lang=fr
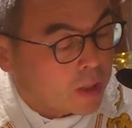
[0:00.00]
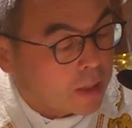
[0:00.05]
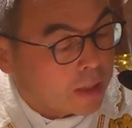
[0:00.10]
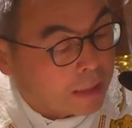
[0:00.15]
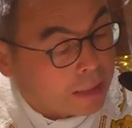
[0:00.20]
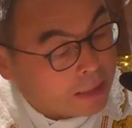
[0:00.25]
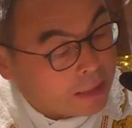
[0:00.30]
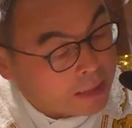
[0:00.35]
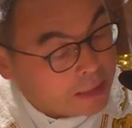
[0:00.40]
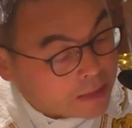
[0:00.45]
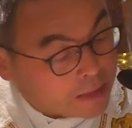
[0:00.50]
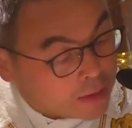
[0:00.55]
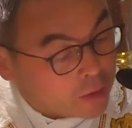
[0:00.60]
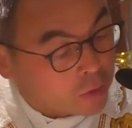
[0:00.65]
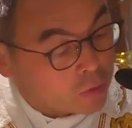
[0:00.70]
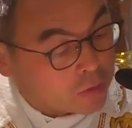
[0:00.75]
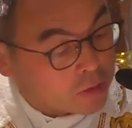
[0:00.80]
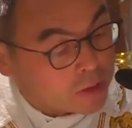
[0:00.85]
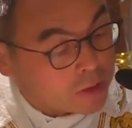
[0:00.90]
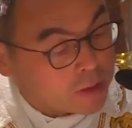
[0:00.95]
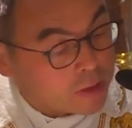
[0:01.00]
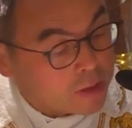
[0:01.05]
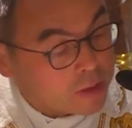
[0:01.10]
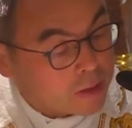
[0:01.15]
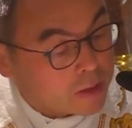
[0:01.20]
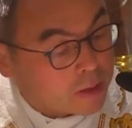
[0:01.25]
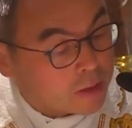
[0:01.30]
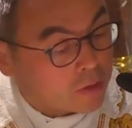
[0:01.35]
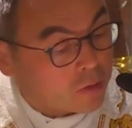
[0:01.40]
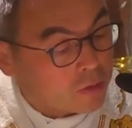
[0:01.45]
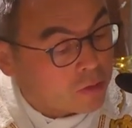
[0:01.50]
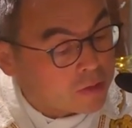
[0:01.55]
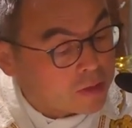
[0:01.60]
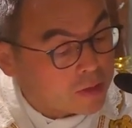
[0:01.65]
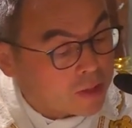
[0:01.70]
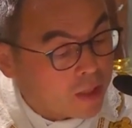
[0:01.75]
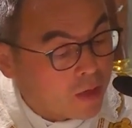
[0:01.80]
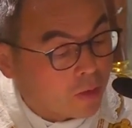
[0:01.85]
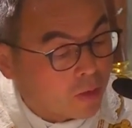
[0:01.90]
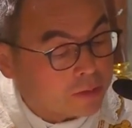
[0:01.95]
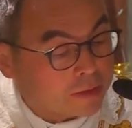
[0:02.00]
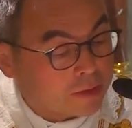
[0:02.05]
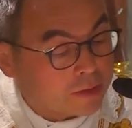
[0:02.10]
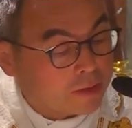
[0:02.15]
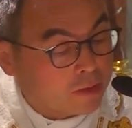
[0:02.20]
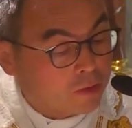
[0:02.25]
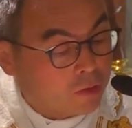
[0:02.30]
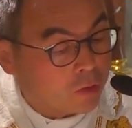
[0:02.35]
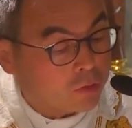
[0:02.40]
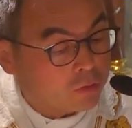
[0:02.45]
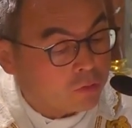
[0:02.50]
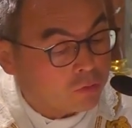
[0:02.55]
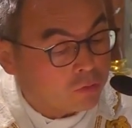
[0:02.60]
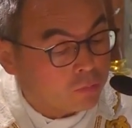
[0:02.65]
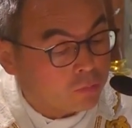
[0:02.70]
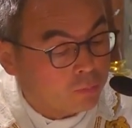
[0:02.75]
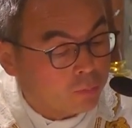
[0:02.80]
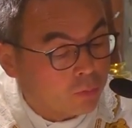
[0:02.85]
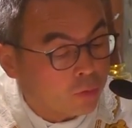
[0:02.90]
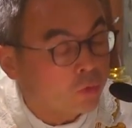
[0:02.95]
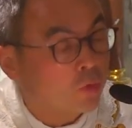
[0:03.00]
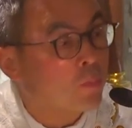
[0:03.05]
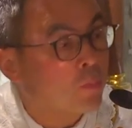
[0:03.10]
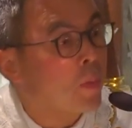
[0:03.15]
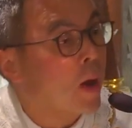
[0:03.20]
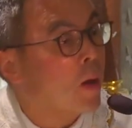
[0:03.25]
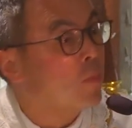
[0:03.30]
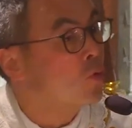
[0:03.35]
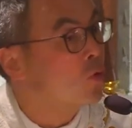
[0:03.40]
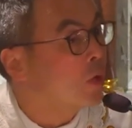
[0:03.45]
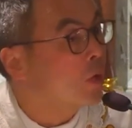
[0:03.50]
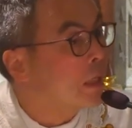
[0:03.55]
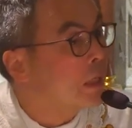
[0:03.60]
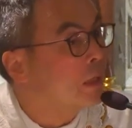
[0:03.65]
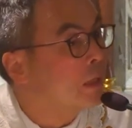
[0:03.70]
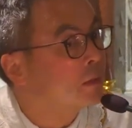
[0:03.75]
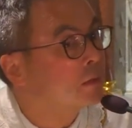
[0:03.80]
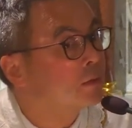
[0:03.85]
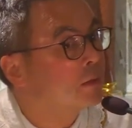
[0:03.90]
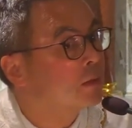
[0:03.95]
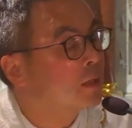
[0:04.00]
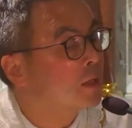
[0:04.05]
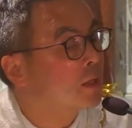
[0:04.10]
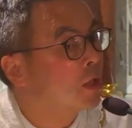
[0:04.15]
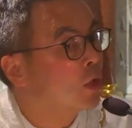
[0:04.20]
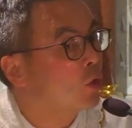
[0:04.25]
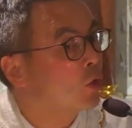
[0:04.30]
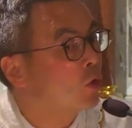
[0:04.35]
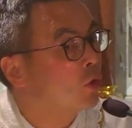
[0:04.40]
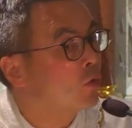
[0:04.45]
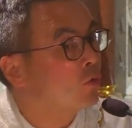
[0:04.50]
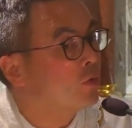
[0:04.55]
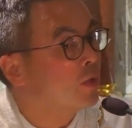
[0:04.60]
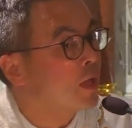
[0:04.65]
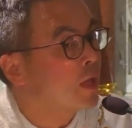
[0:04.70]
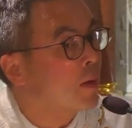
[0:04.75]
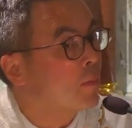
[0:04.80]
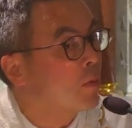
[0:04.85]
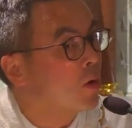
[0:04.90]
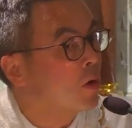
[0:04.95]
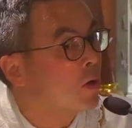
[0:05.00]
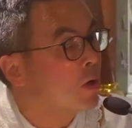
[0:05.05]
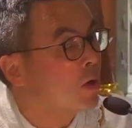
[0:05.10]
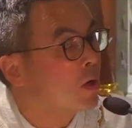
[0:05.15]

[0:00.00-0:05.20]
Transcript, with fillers: Et il dit aussi que c'est l'antidote pour ne pas mourir, c'est-à-dire que finalement,